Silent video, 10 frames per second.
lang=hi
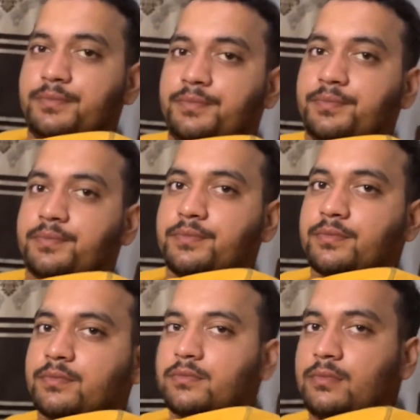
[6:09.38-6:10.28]
भांजे
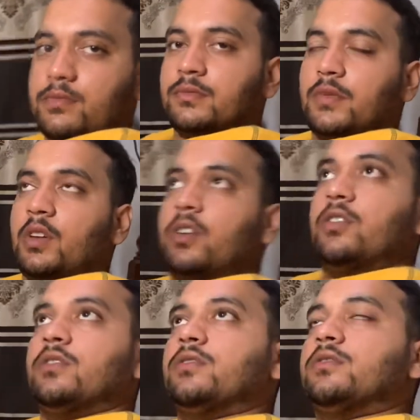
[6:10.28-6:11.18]
का बर्थडे
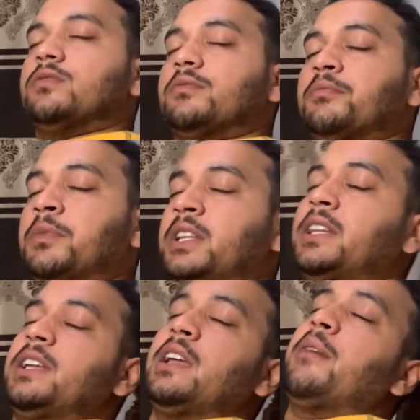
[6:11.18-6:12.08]
तो नहीं है
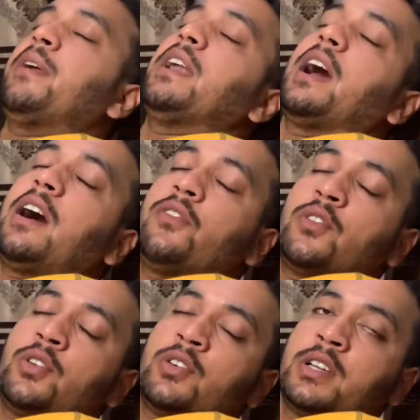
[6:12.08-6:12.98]
बर्थडे नहीं है बट हाँ वो
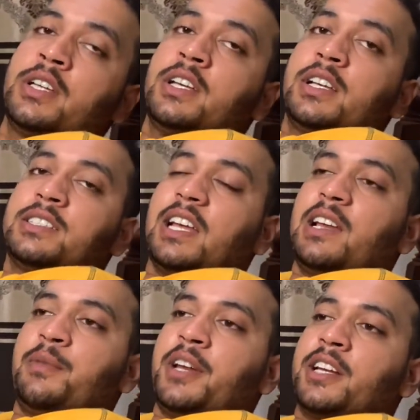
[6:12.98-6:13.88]
लोग
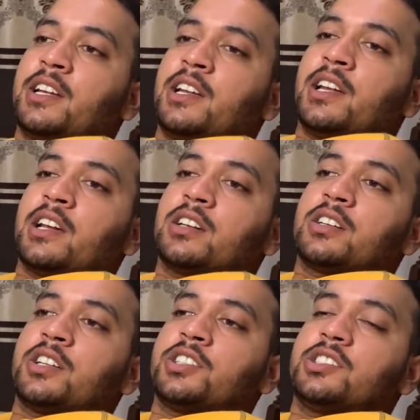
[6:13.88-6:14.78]
सेलिब्रेट कर रहे
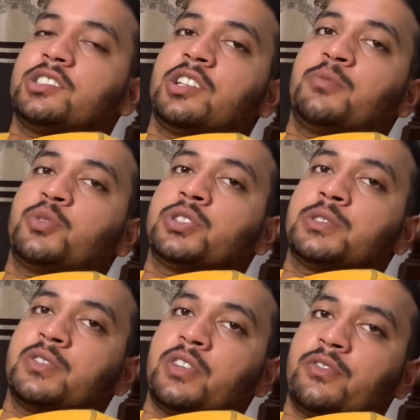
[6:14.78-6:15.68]
कृष्ण
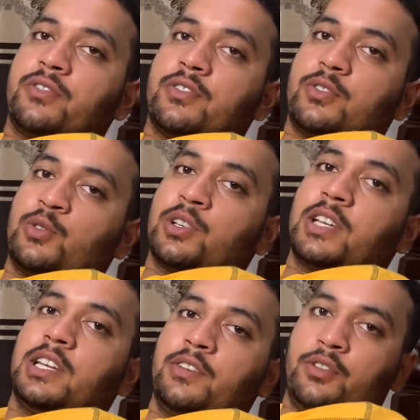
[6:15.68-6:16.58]
जन्मोत्सव
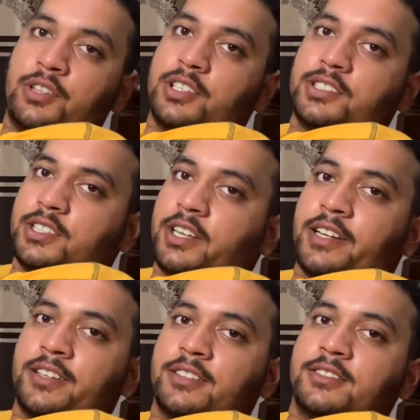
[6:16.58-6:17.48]
उनके लिए वो कृष्ण है
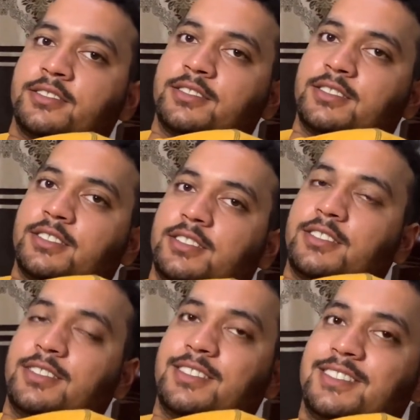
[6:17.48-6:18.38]

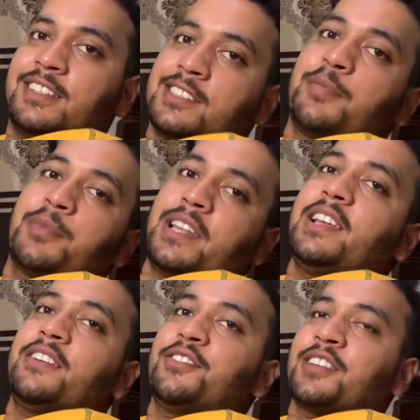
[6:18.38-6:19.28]
सबके
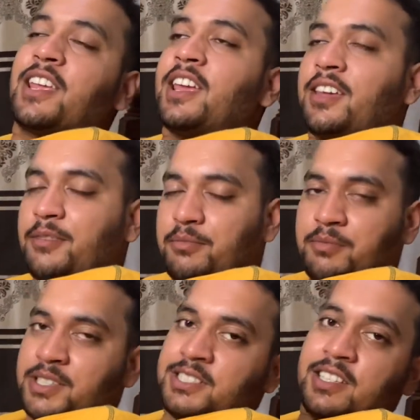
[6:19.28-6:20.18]
लिए उनके
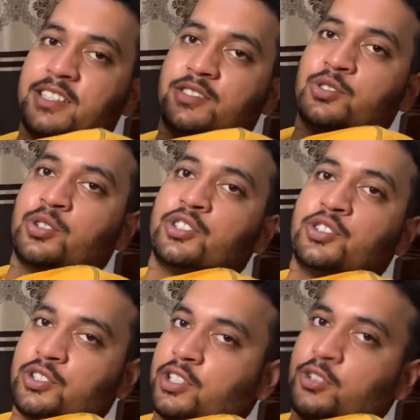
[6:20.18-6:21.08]
बच्चे छोटे
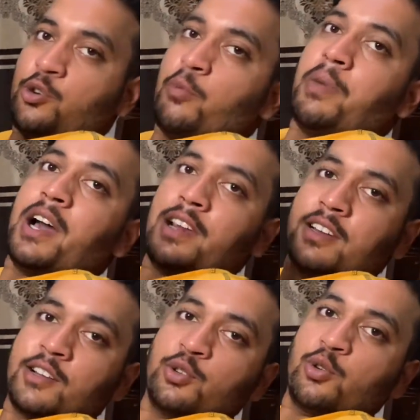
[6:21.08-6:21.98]
हाँ। गोपाल है
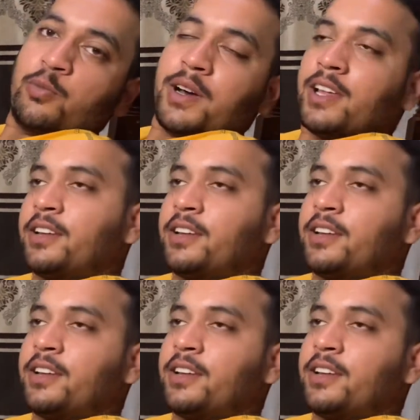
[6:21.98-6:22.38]
लड्डू गोपाल है